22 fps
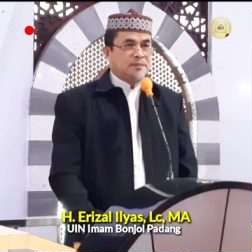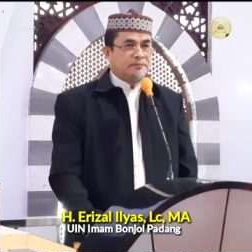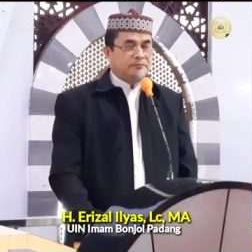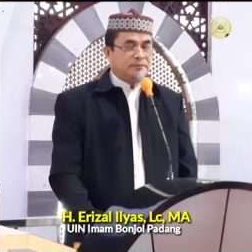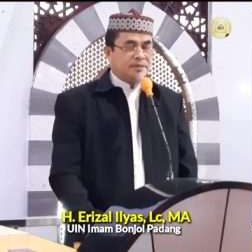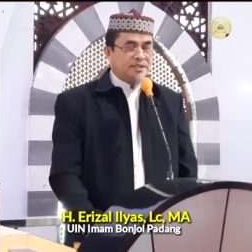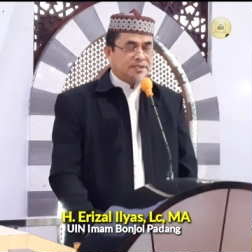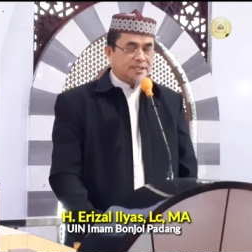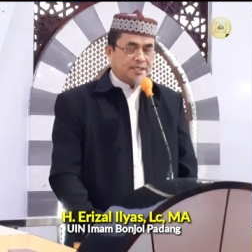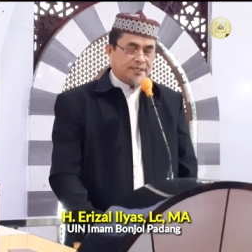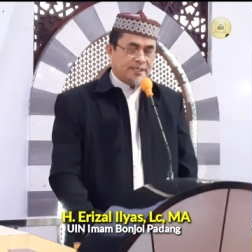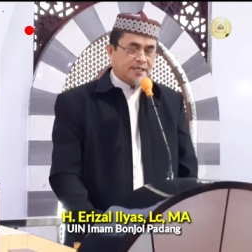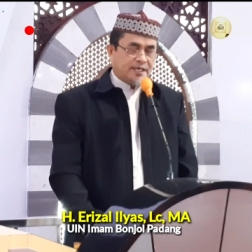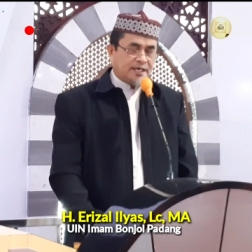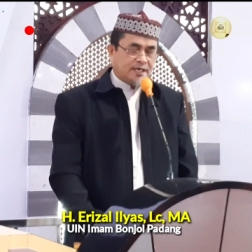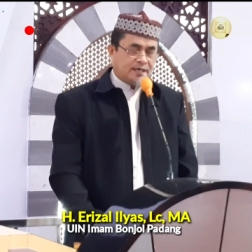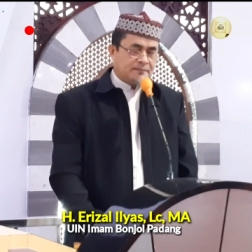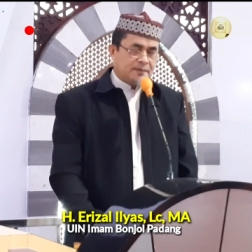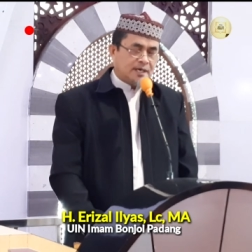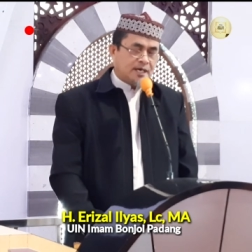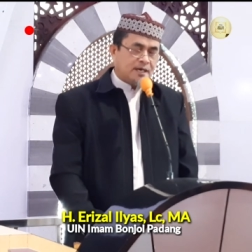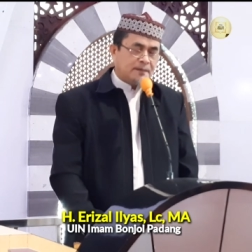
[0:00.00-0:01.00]
menjadi
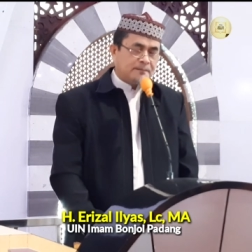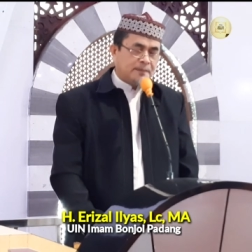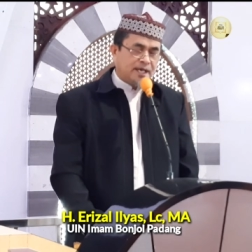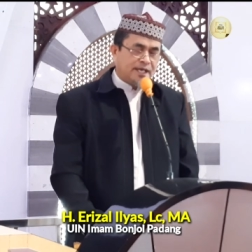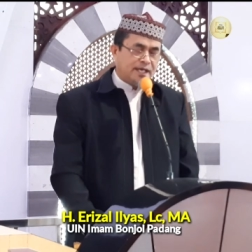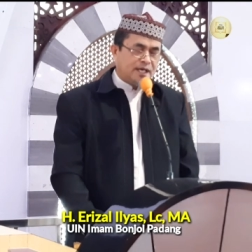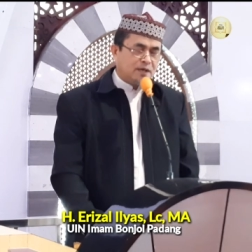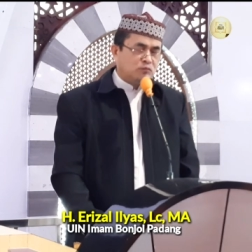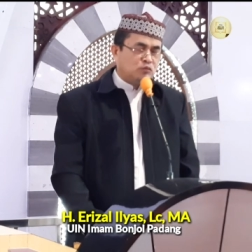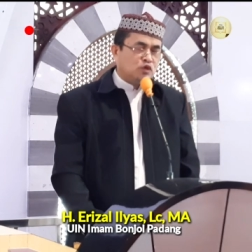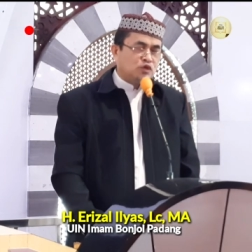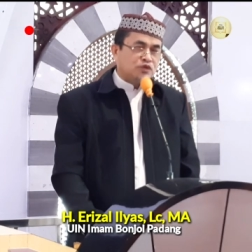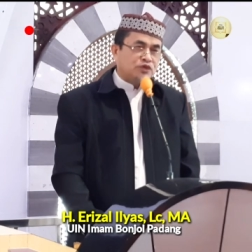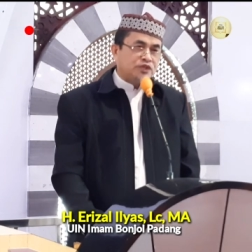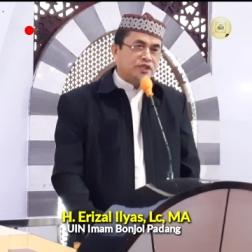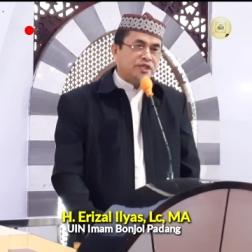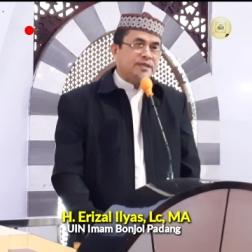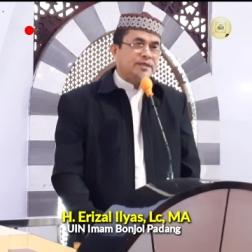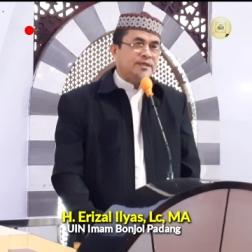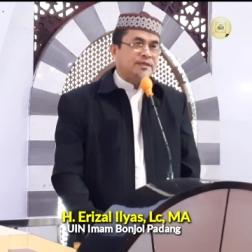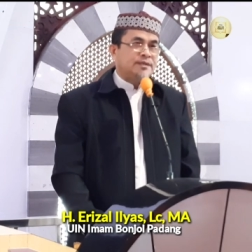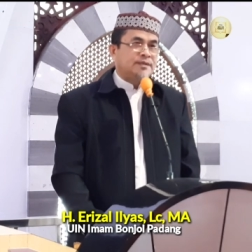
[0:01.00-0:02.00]
hamba-hamba yang
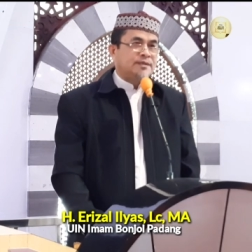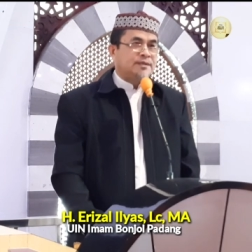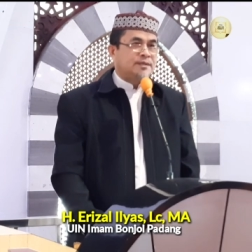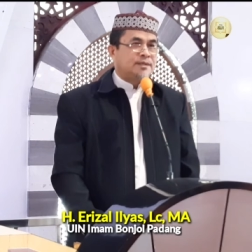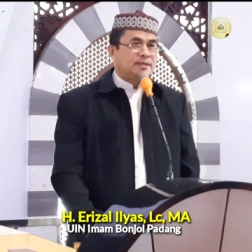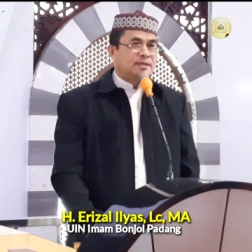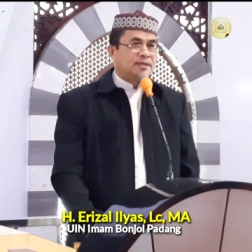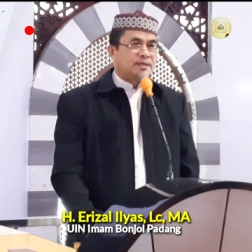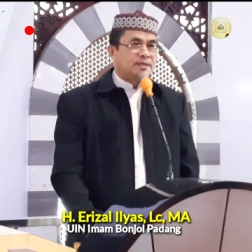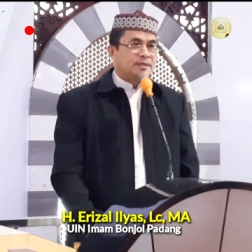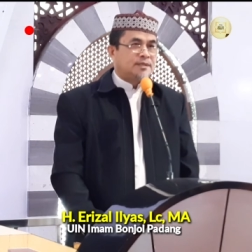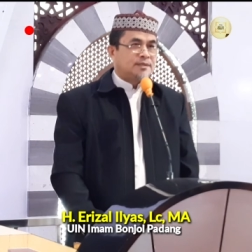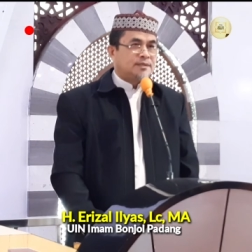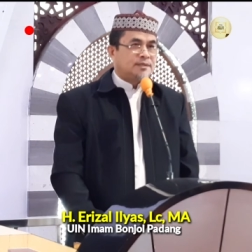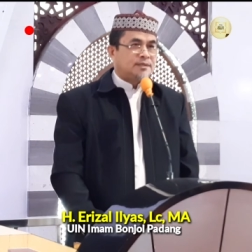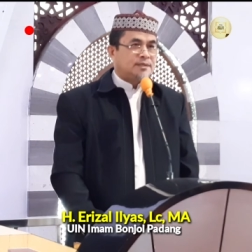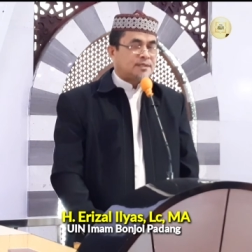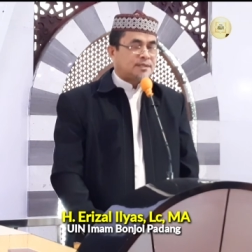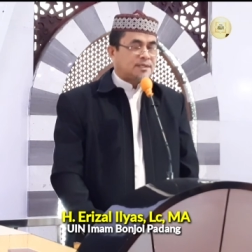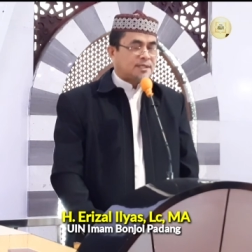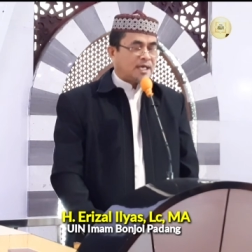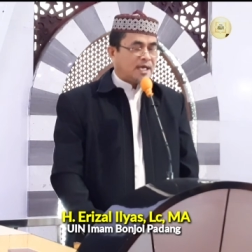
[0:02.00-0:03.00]
muti,
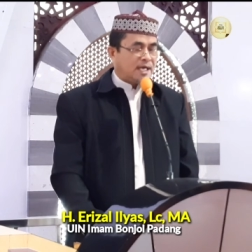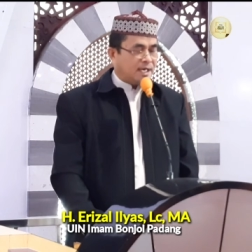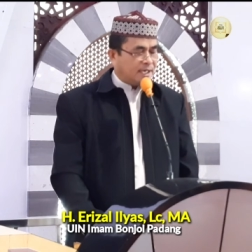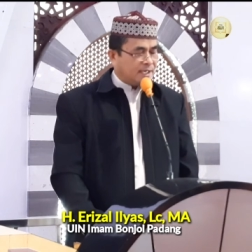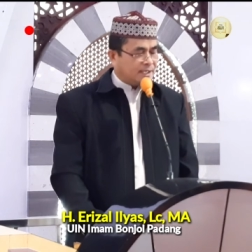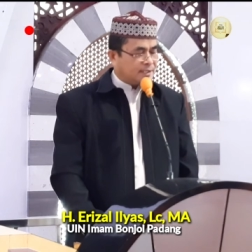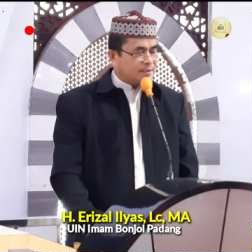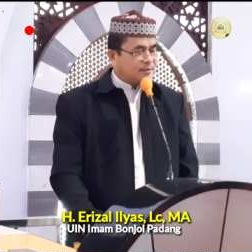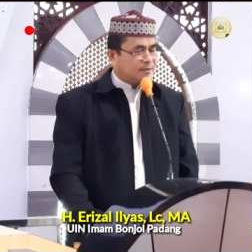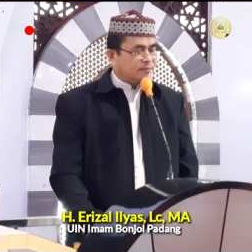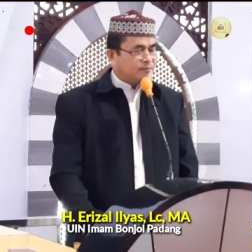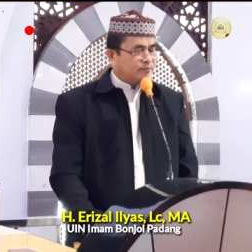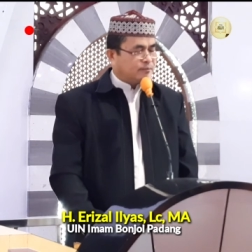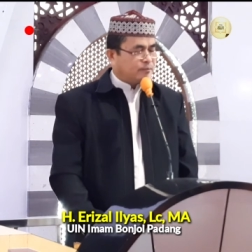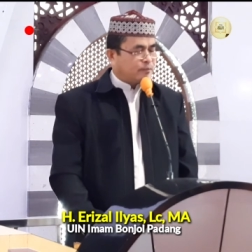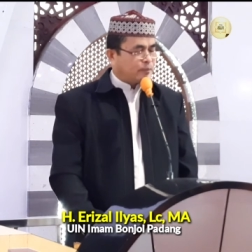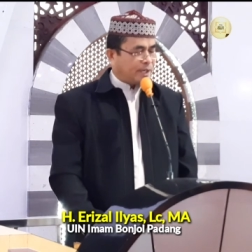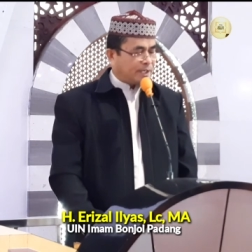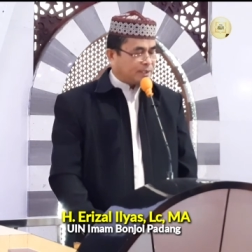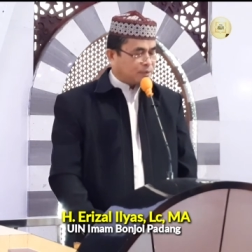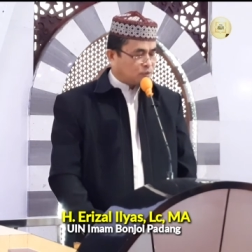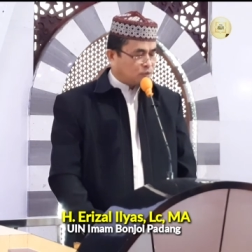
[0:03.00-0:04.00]
taat
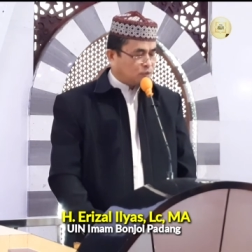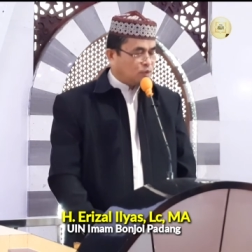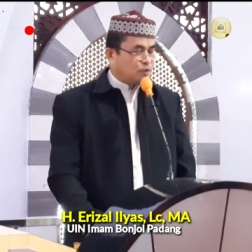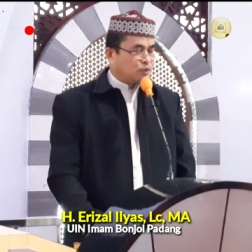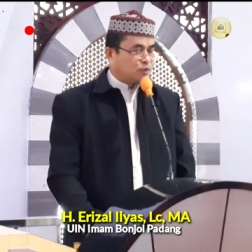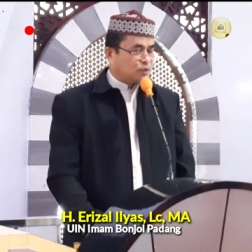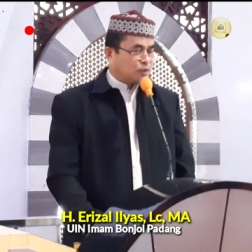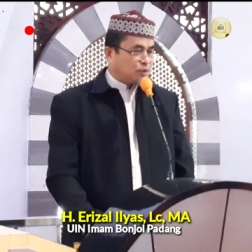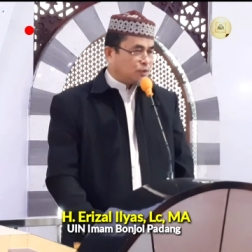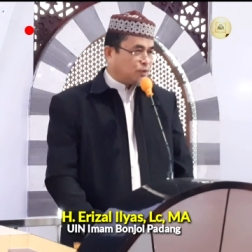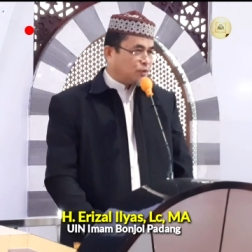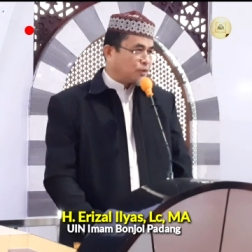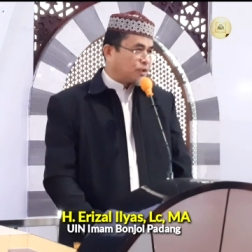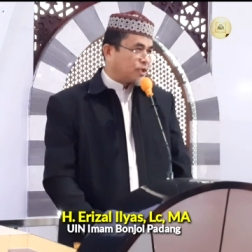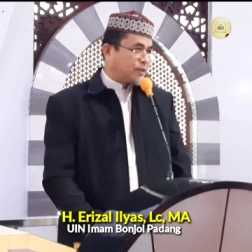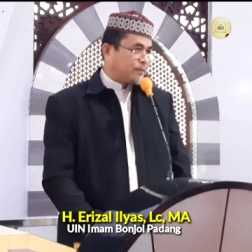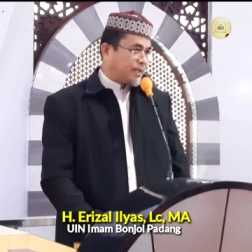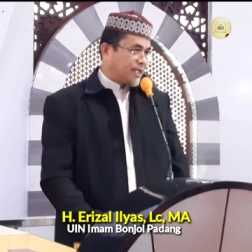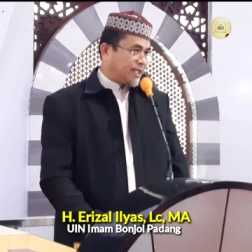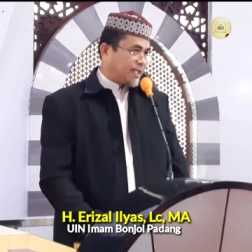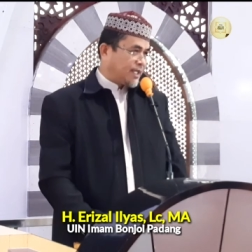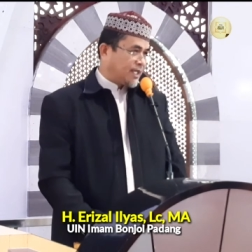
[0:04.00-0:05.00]
patuh tunduk
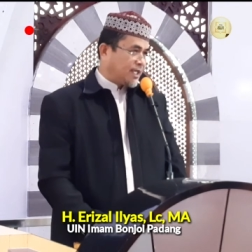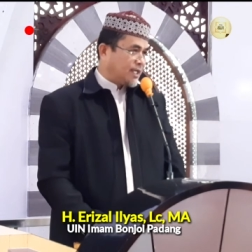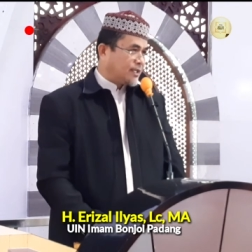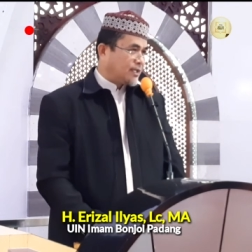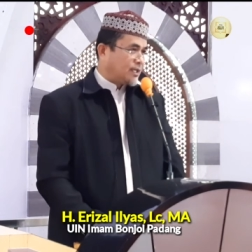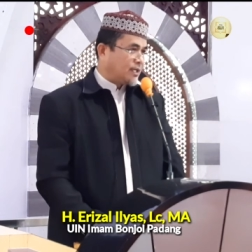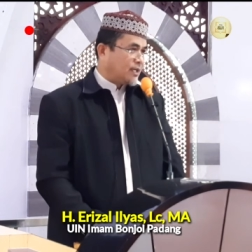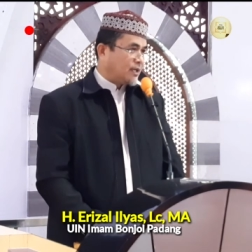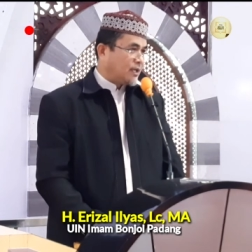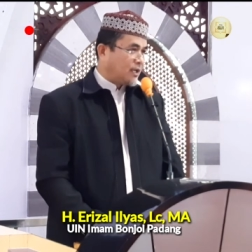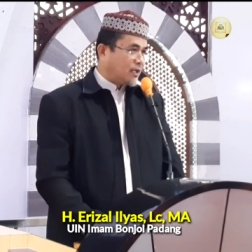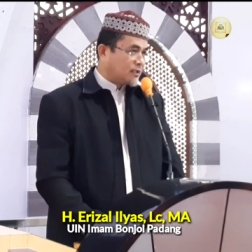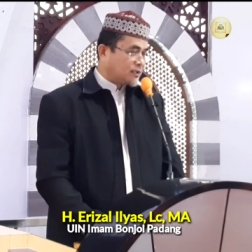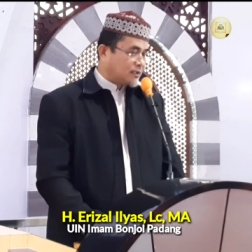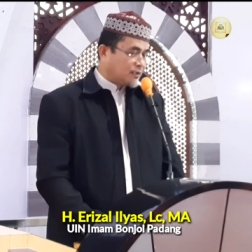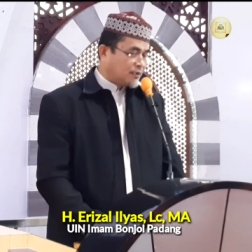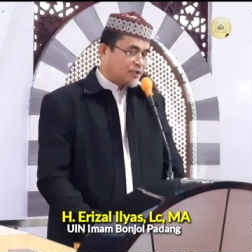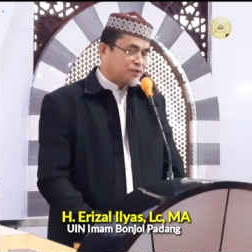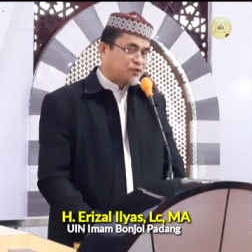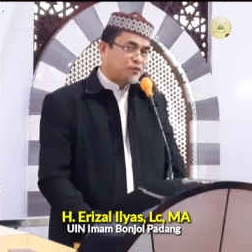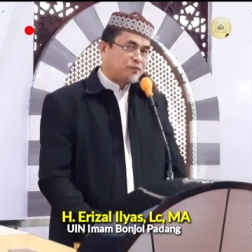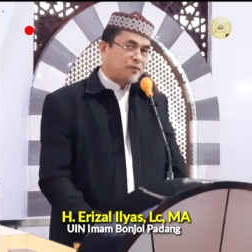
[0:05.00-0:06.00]
kepada
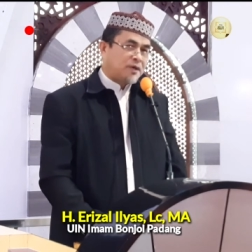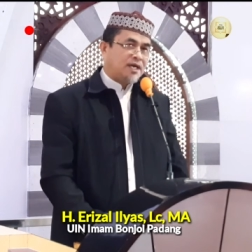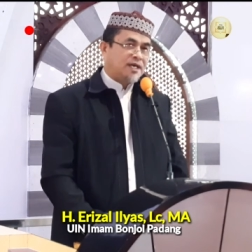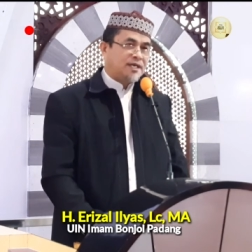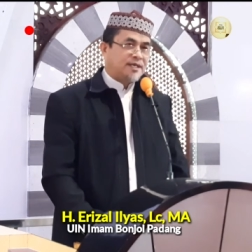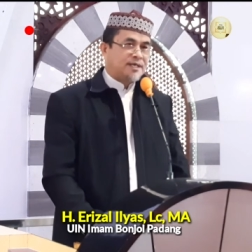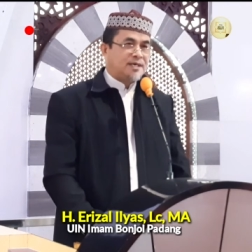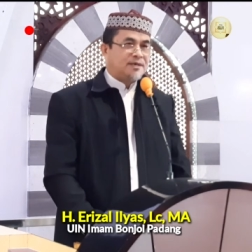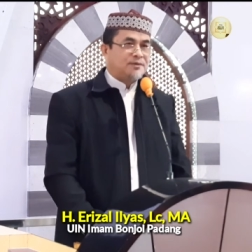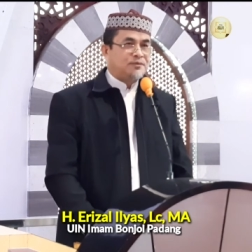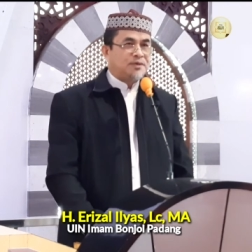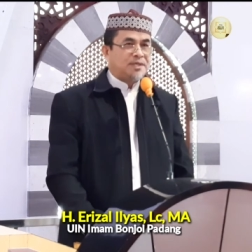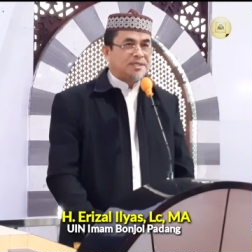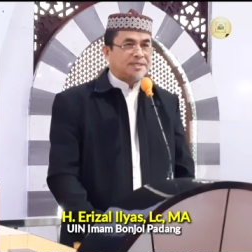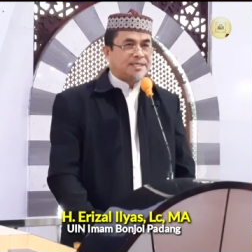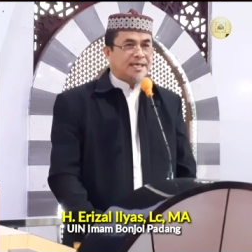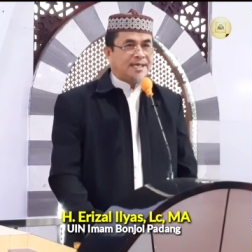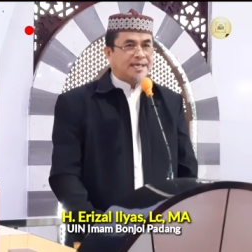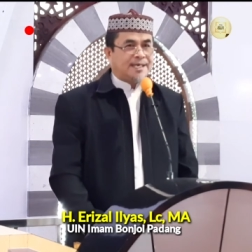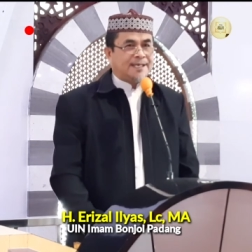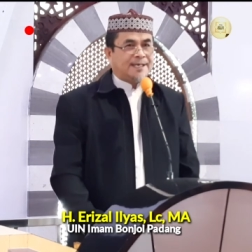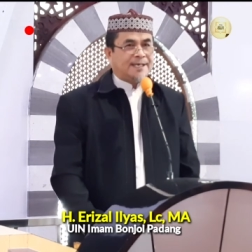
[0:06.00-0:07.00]
Allah Subhanahu wa
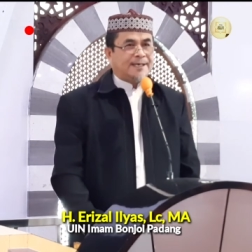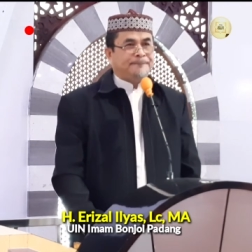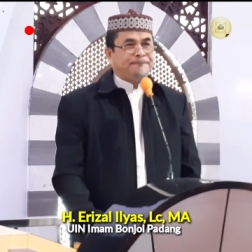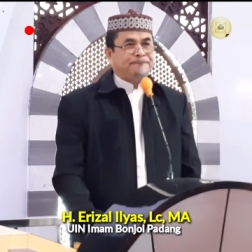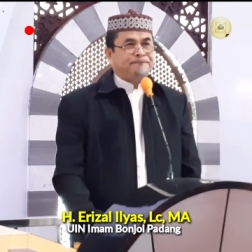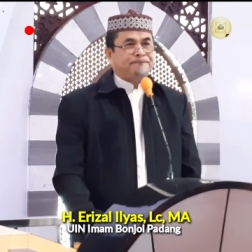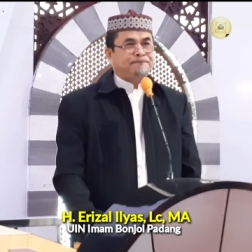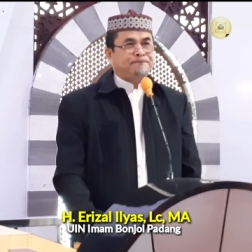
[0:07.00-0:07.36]
taala.